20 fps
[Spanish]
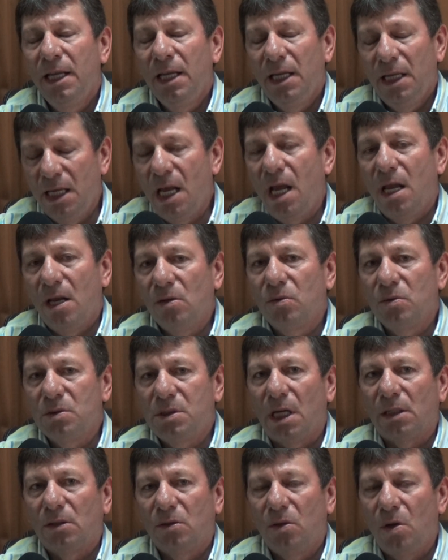y hay algún
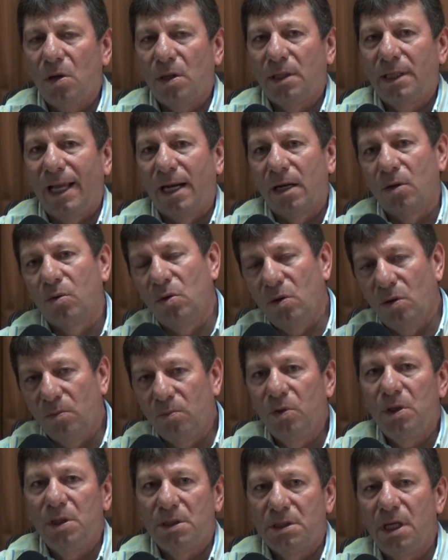sector de algunos
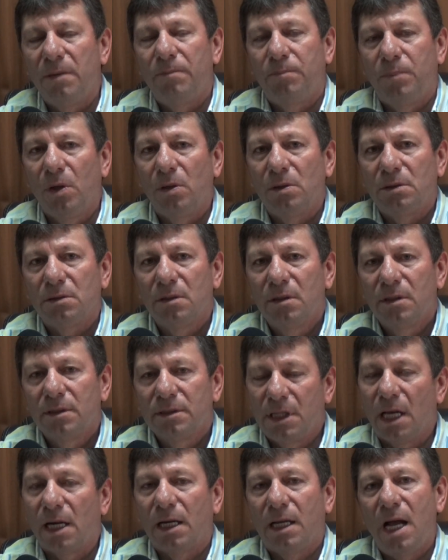municipios
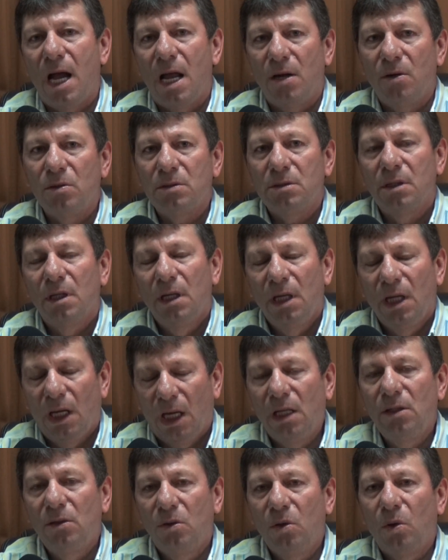cercanos
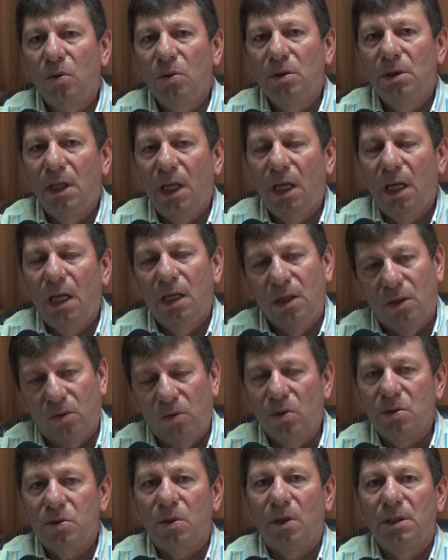en donde
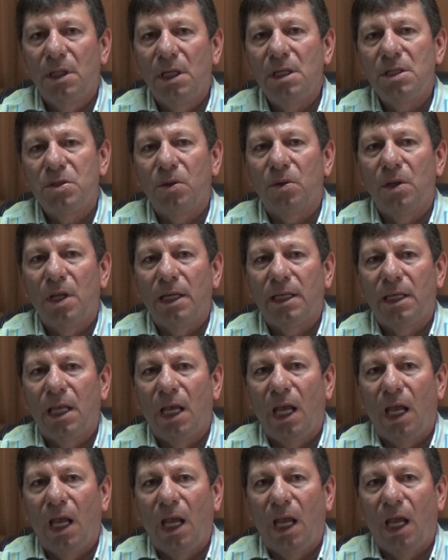incluso han dicho de
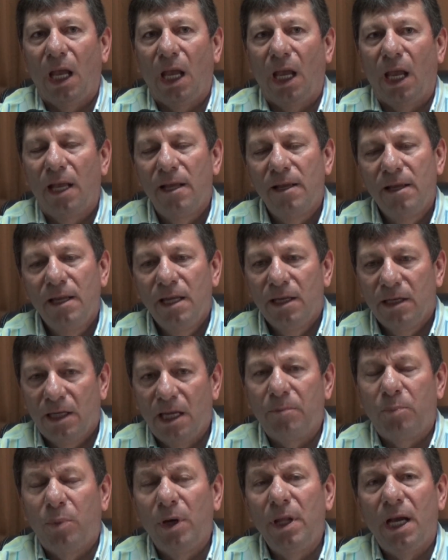que,
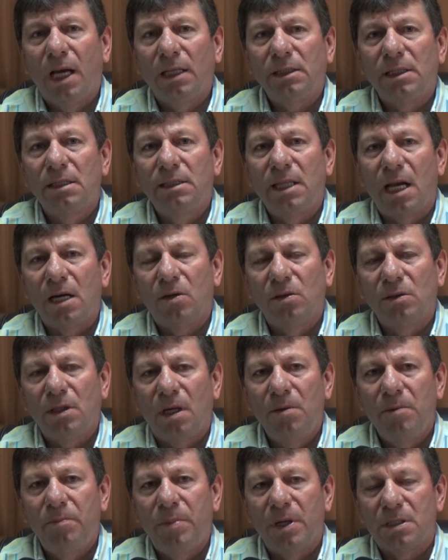pueden atentar
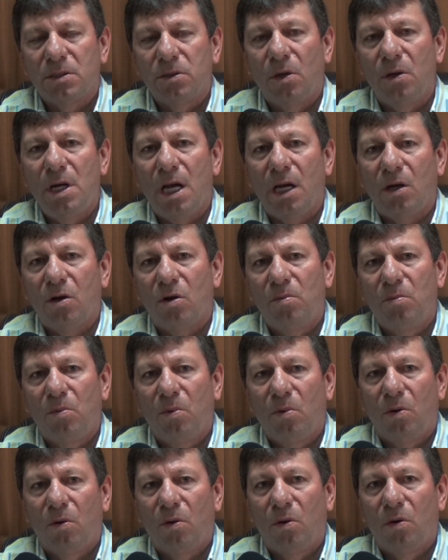contra mi persona,
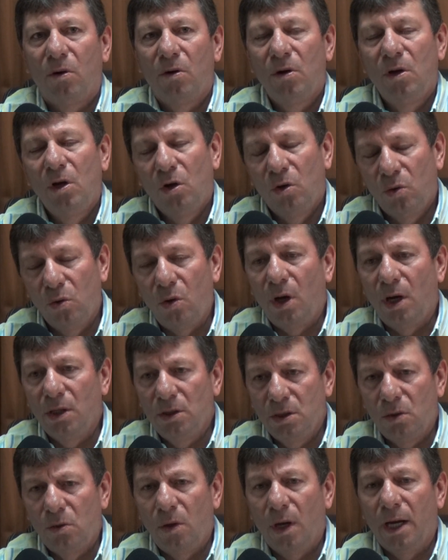como lo,
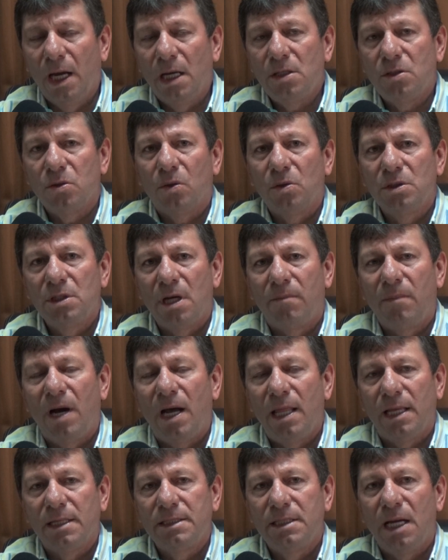lo han hecho con
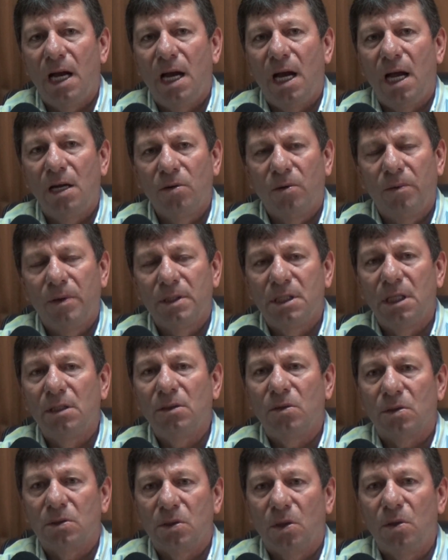llamadas ya al
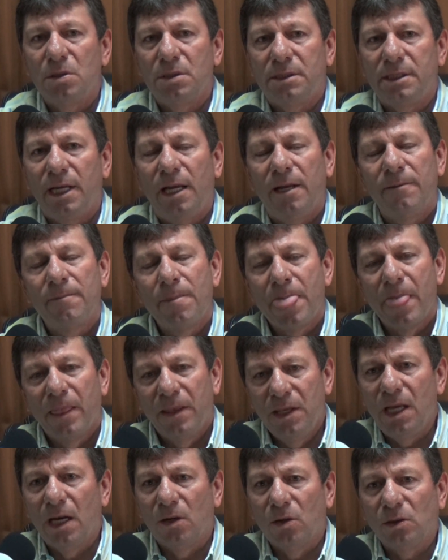911
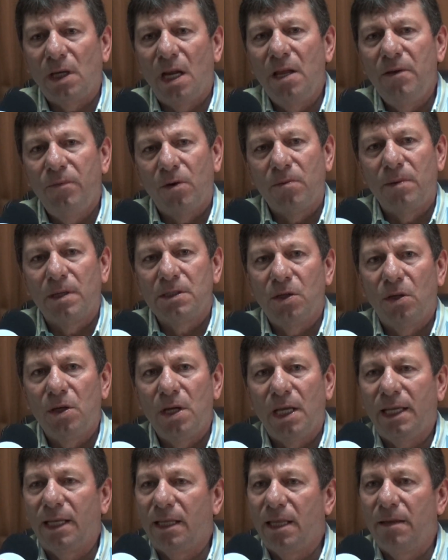y otras
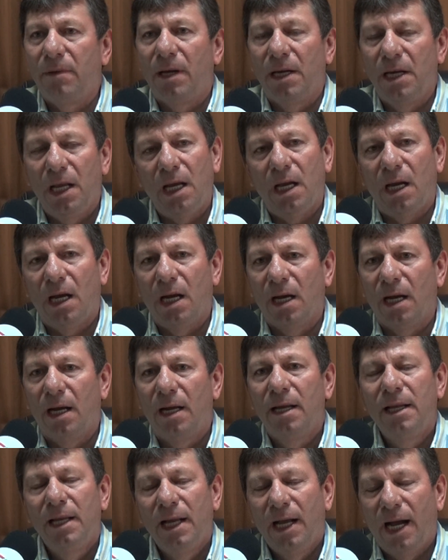informaciones que se manejan
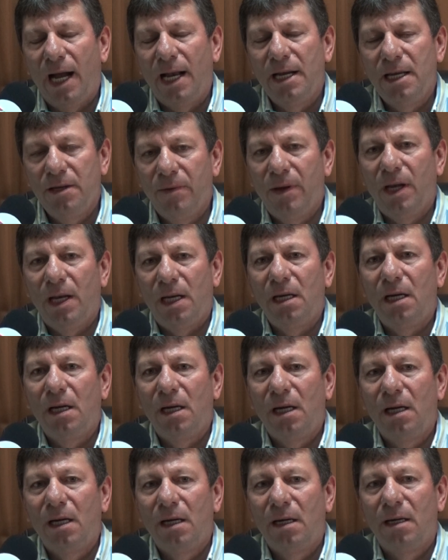a
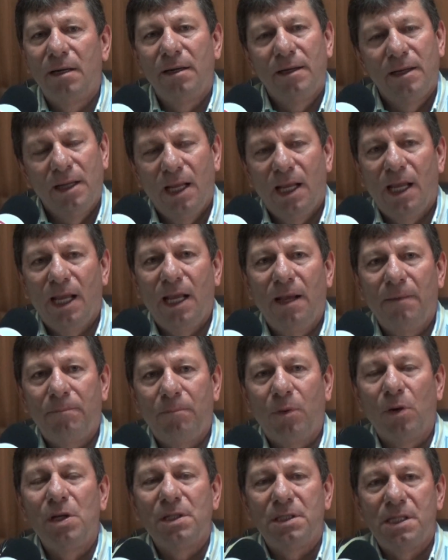nivel policíaco eh,
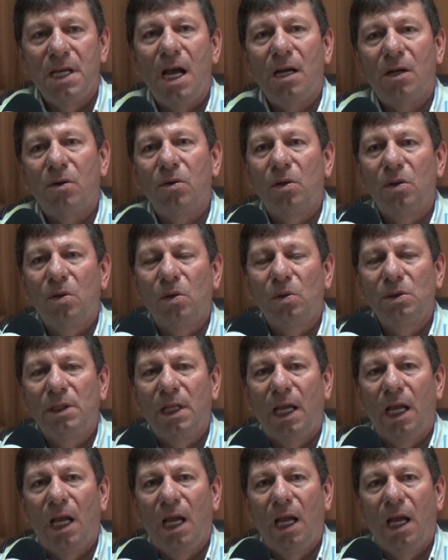policiaco,
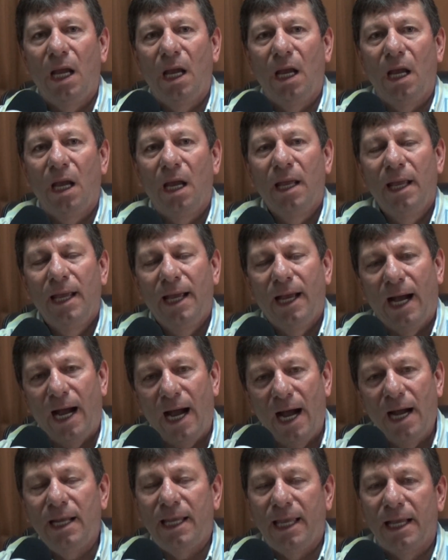donde
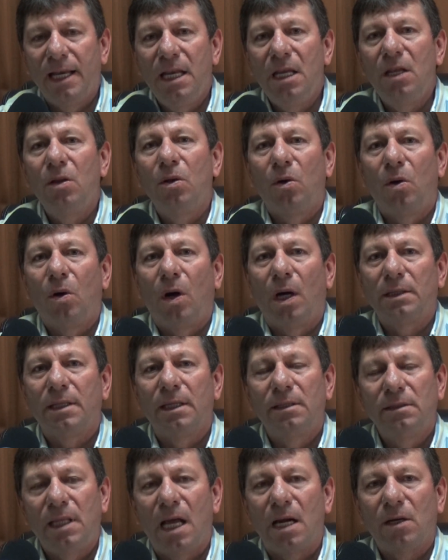han querido
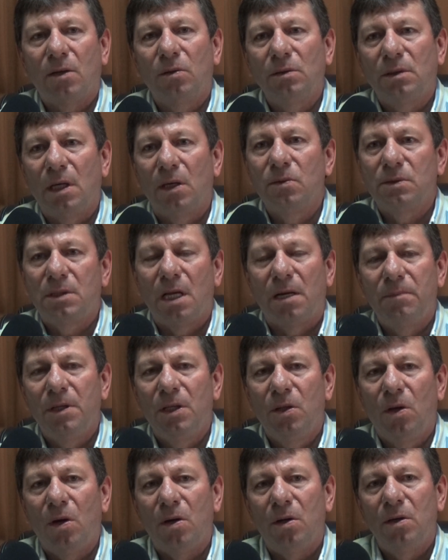atentar contra su
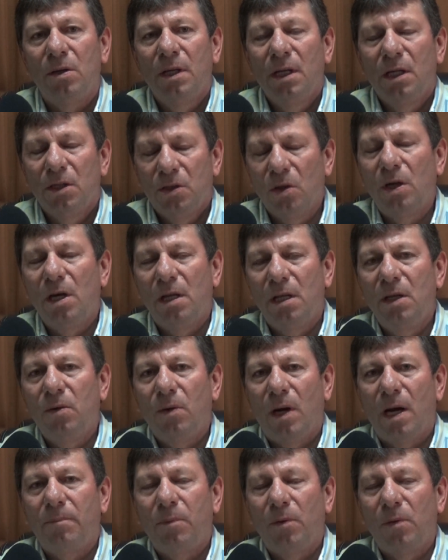servidor, yo le
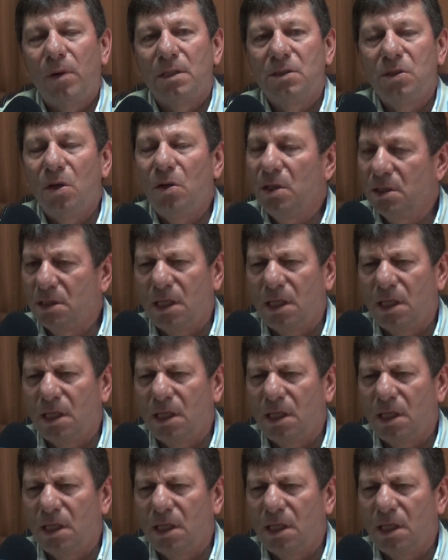digo a la población y